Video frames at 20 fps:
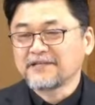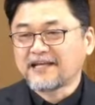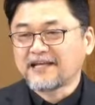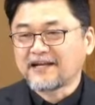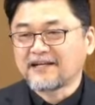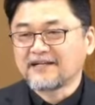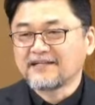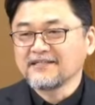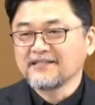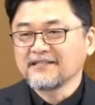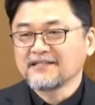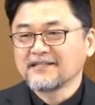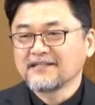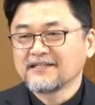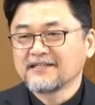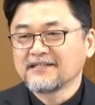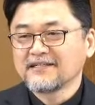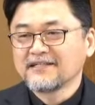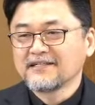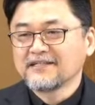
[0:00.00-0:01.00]
나라는
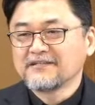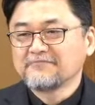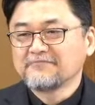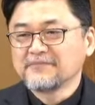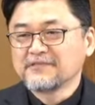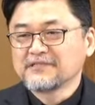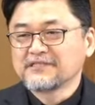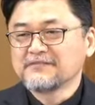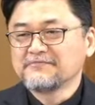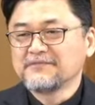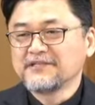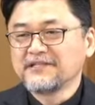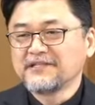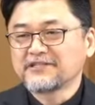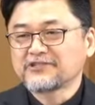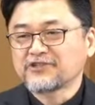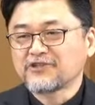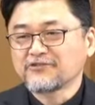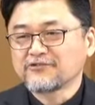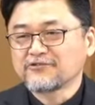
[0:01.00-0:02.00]
그
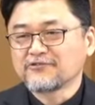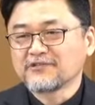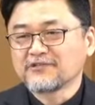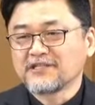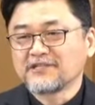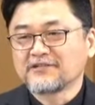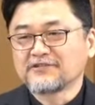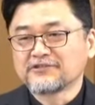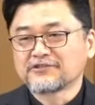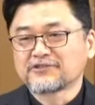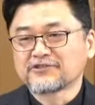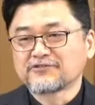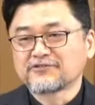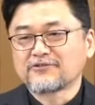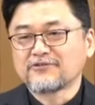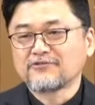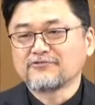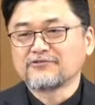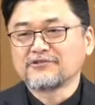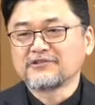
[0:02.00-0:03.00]
미래 천국은 이런
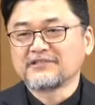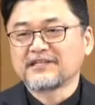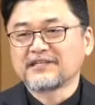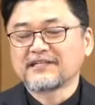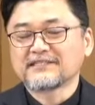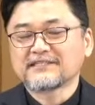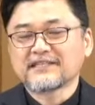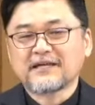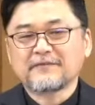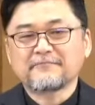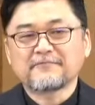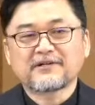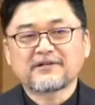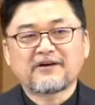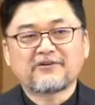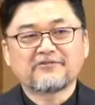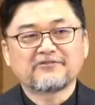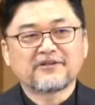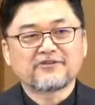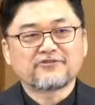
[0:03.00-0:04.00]
식으로 우리들의 삶
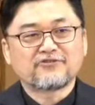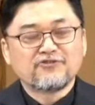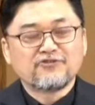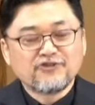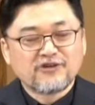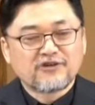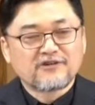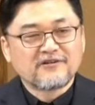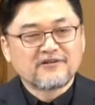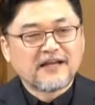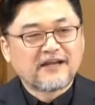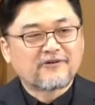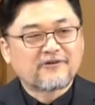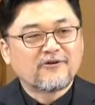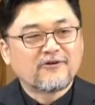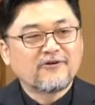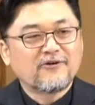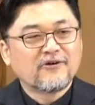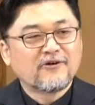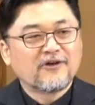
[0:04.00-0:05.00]
가운데 균열을
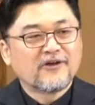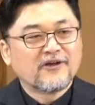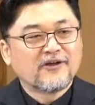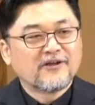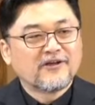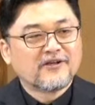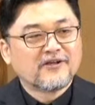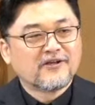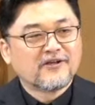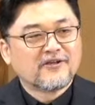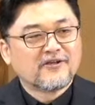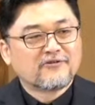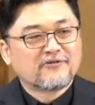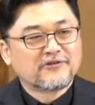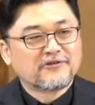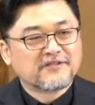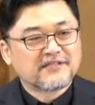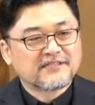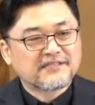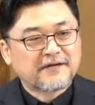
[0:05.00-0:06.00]
내고
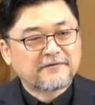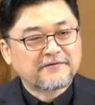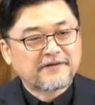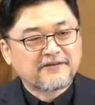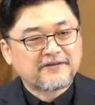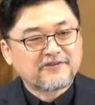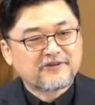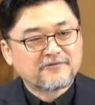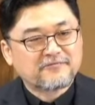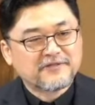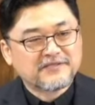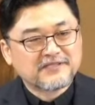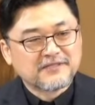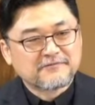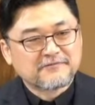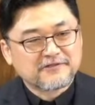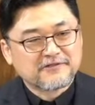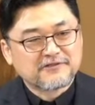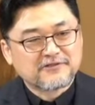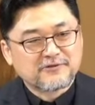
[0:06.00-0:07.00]
우리들의 삶 가운데로
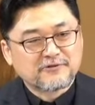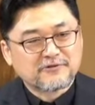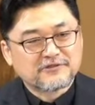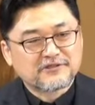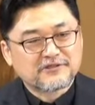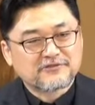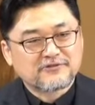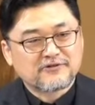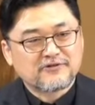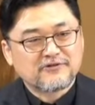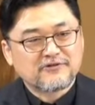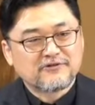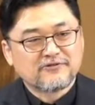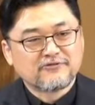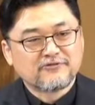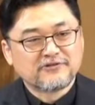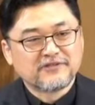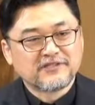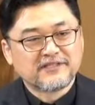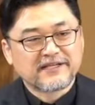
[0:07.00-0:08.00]
비집고 들어오시고
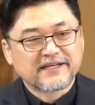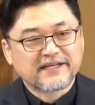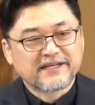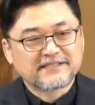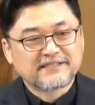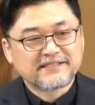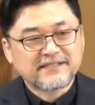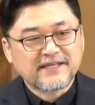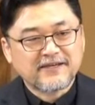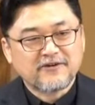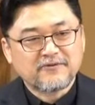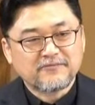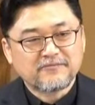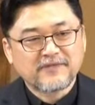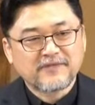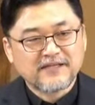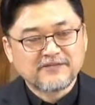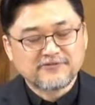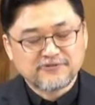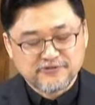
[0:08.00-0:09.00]
우리들에게
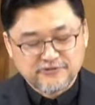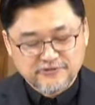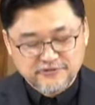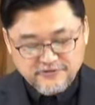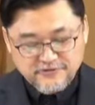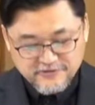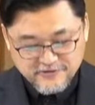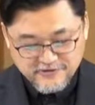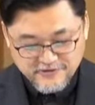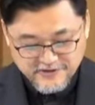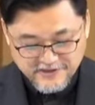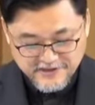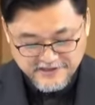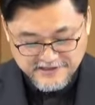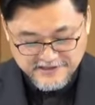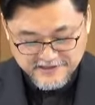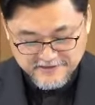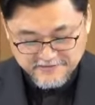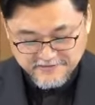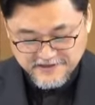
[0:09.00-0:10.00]
체험될 수
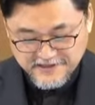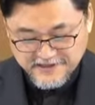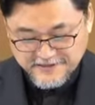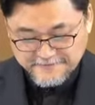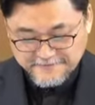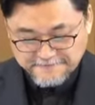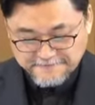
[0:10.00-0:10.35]
있습니다.